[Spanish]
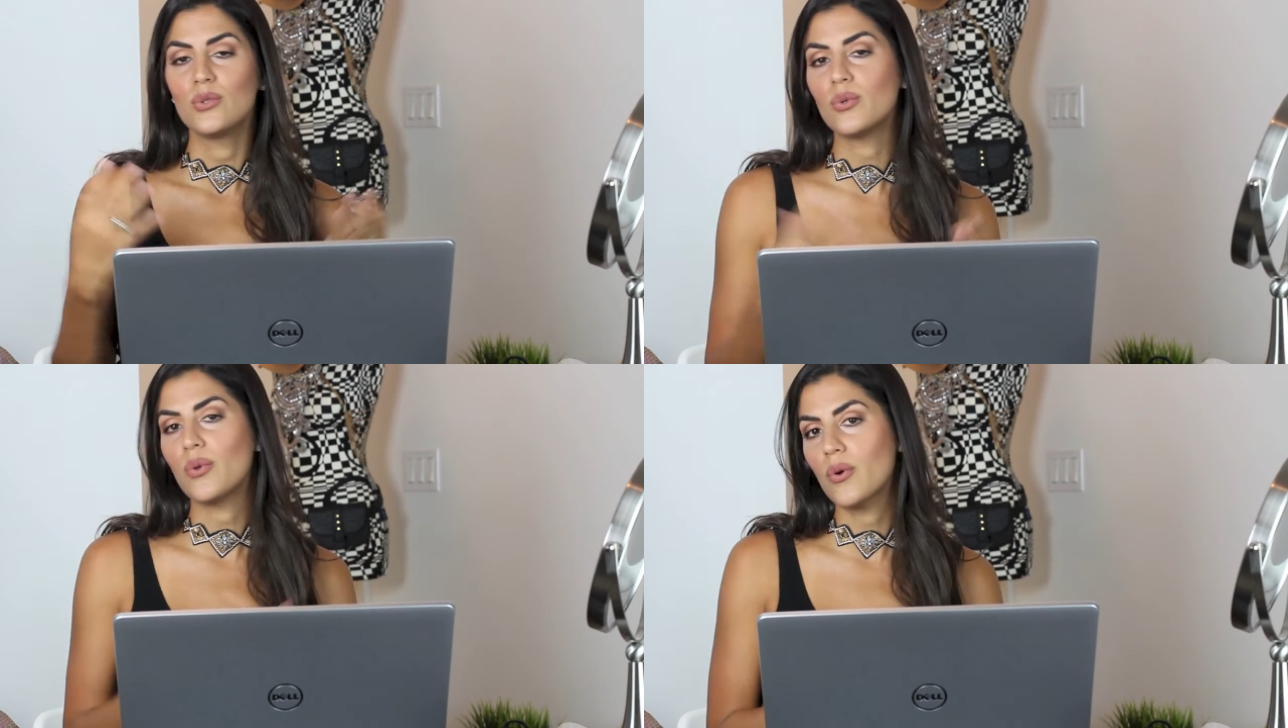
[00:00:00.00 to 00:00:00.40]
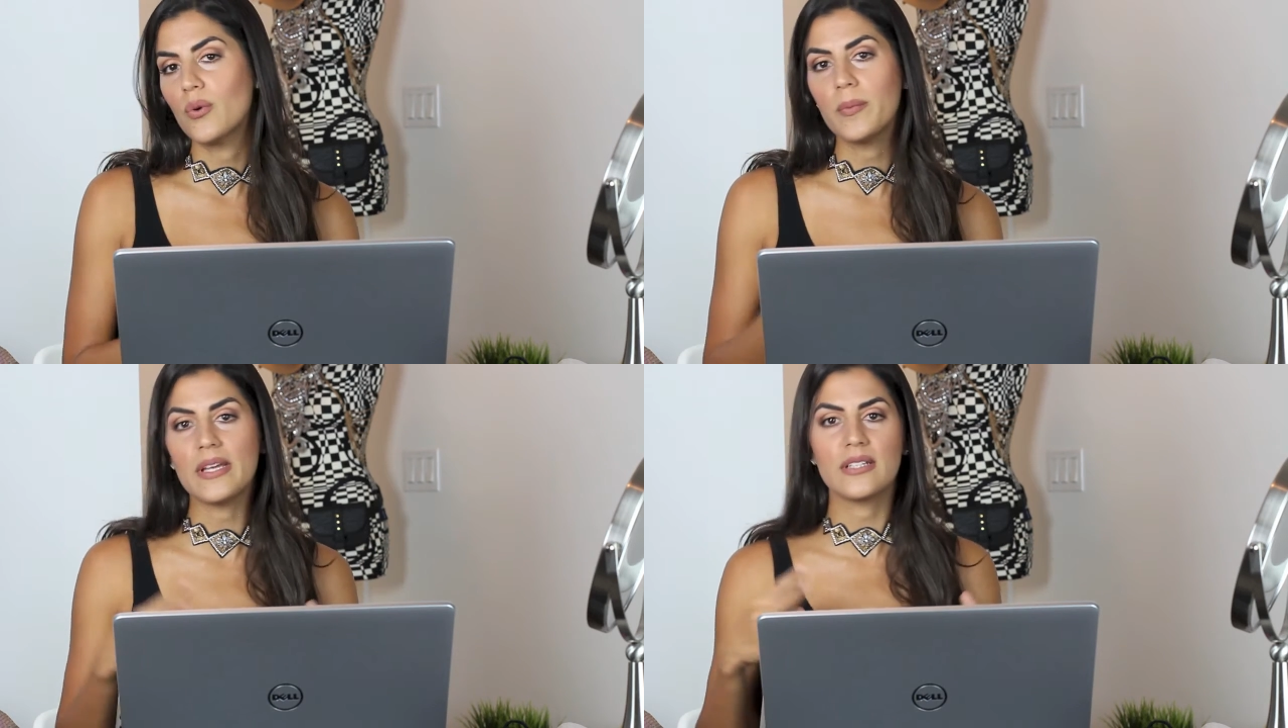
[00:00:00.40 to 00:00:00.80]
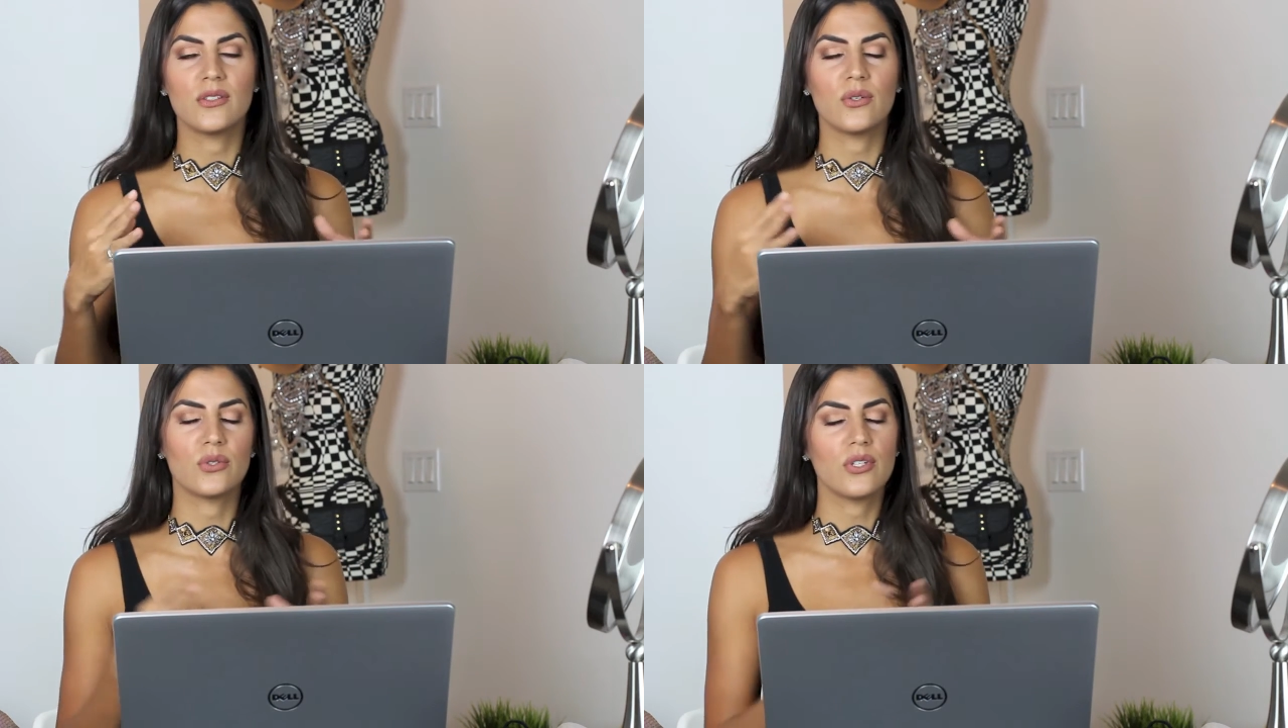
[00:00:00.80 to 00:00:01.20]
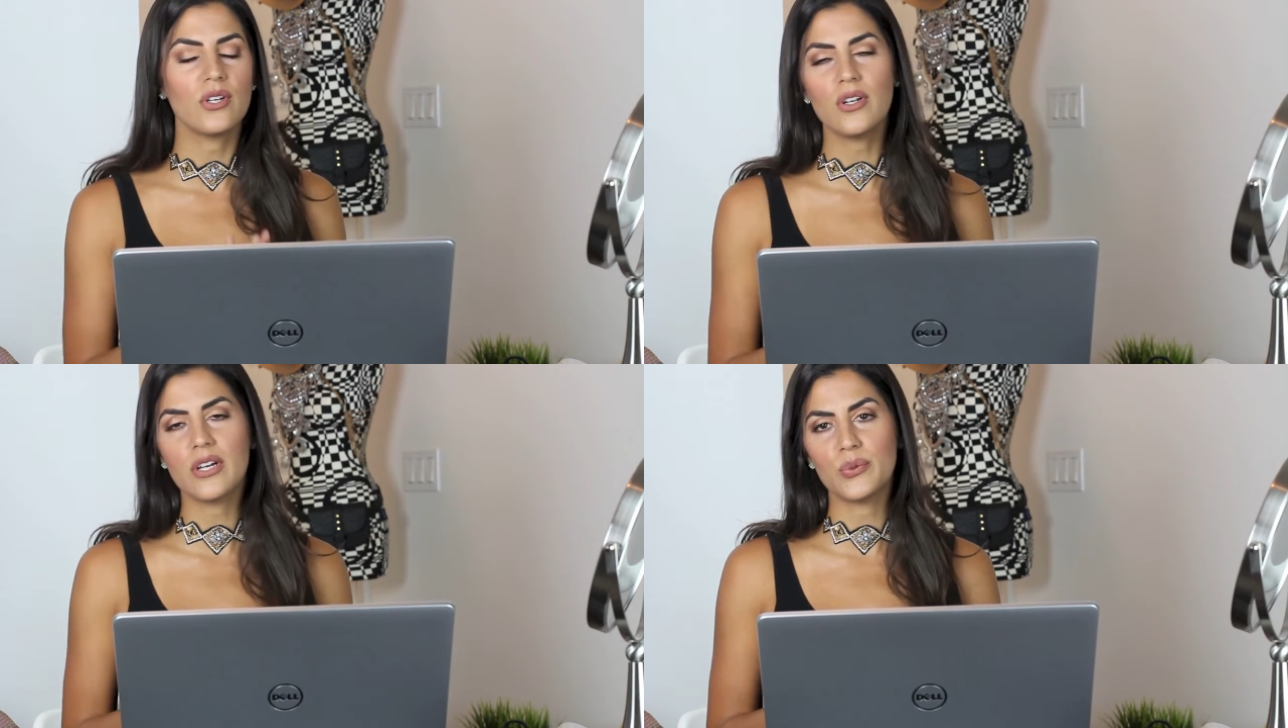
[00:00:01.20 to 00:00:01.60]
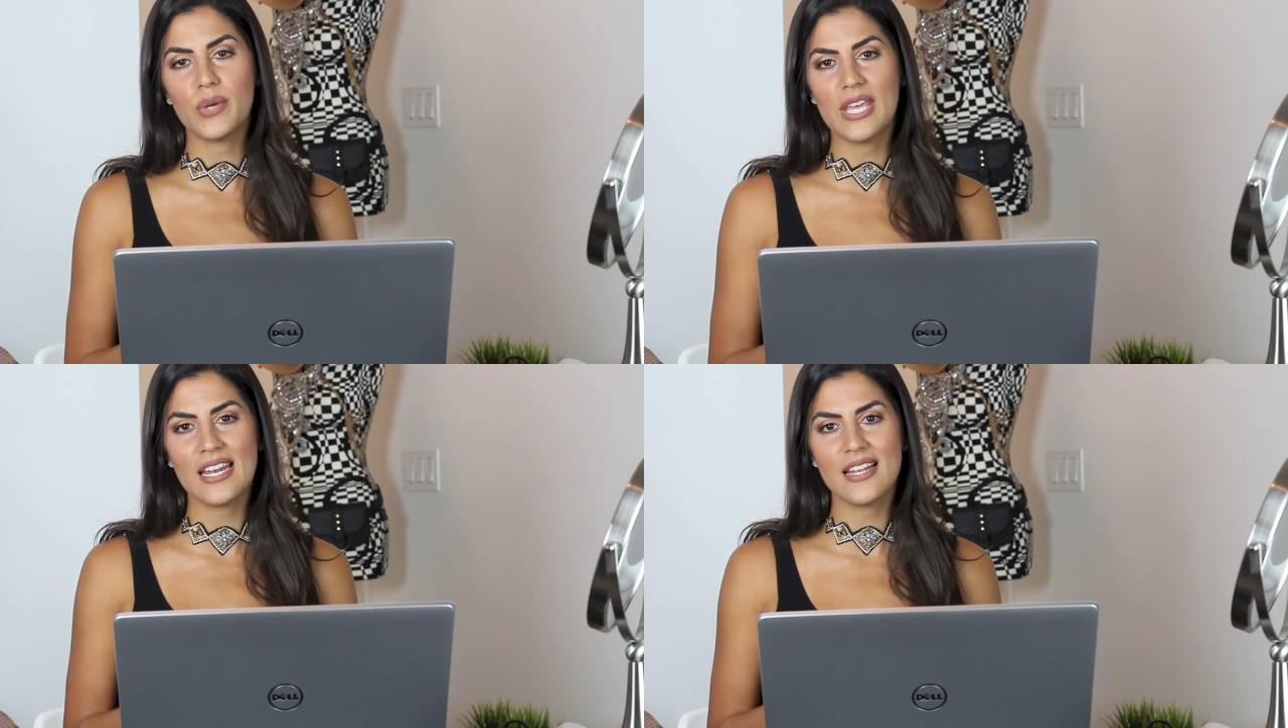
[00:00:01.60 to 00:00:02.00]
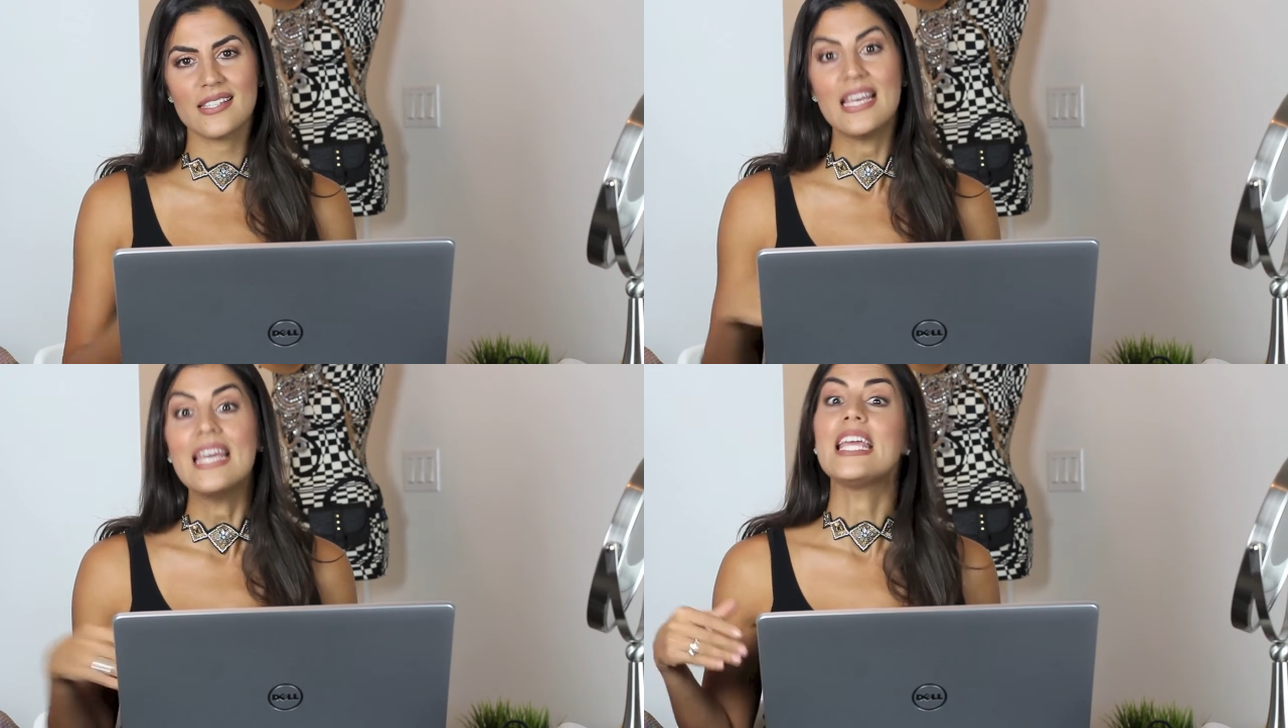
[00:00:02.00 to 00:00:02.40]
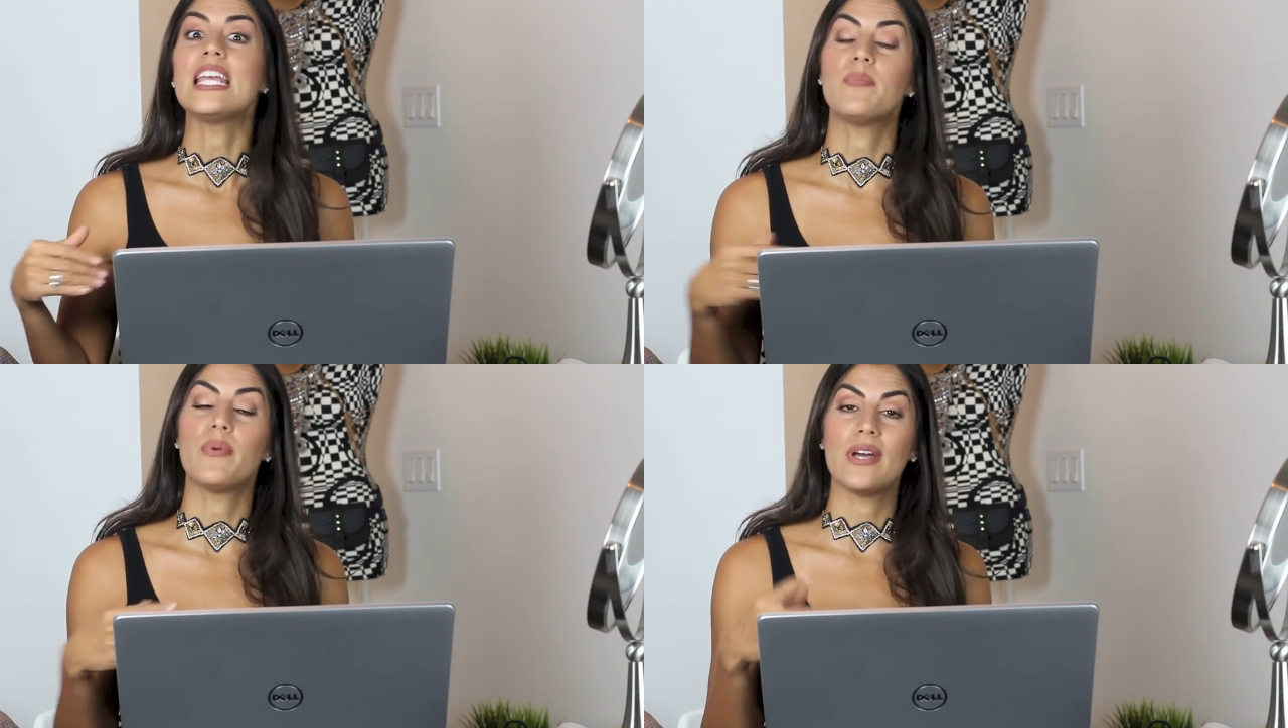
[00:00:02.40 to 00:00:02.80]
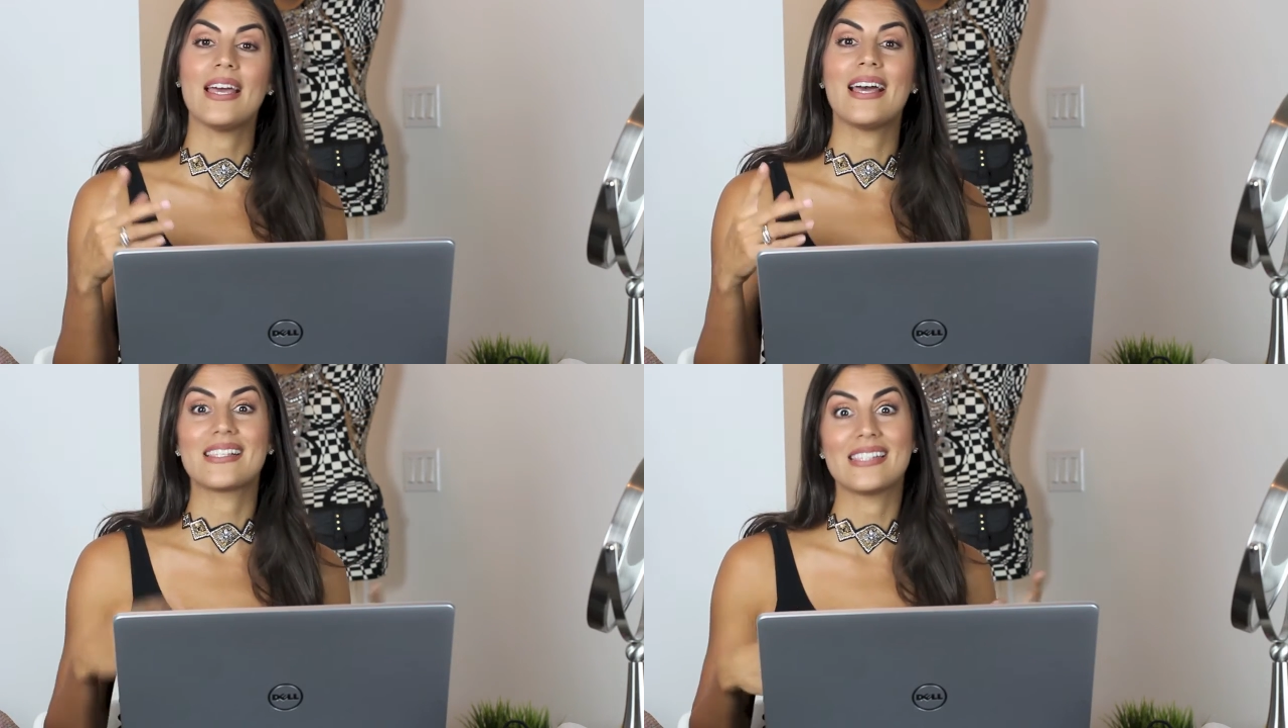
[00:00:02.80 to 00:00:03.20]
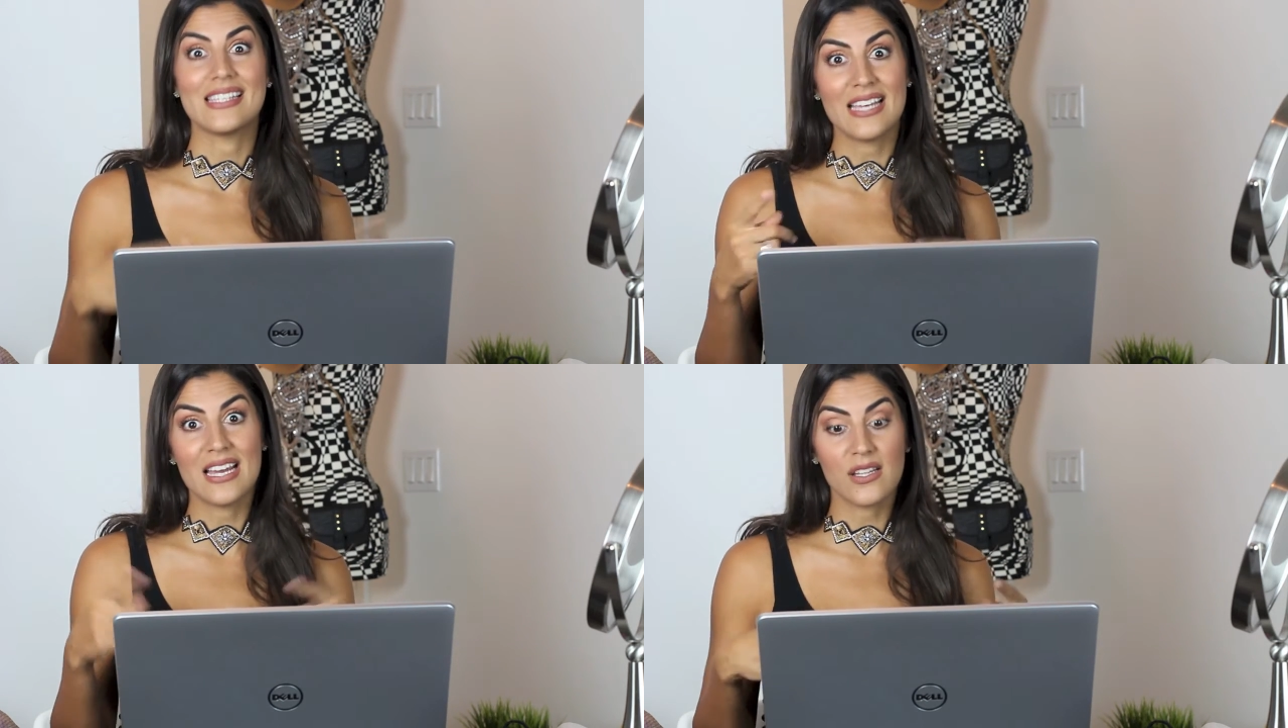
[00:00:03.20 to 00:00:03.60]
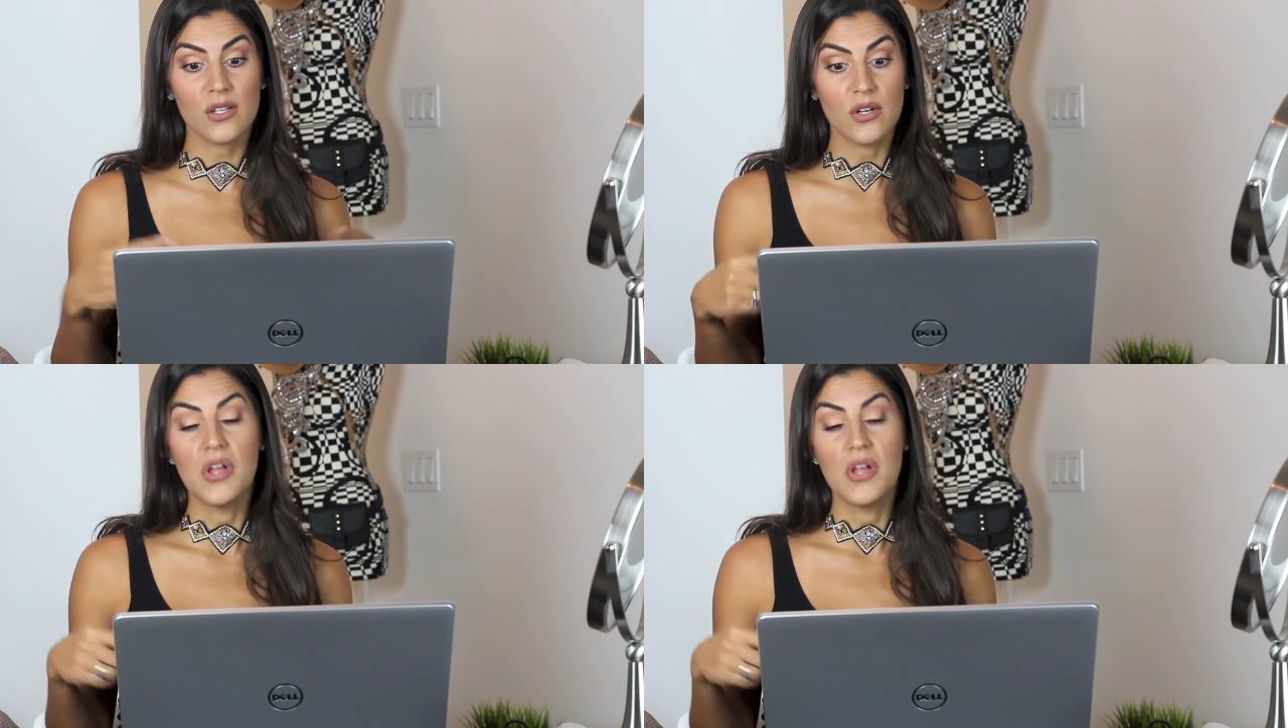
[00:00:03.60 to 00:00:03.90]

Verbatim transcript: tus documentos, todo lo que tú quieras y puedes accesarlo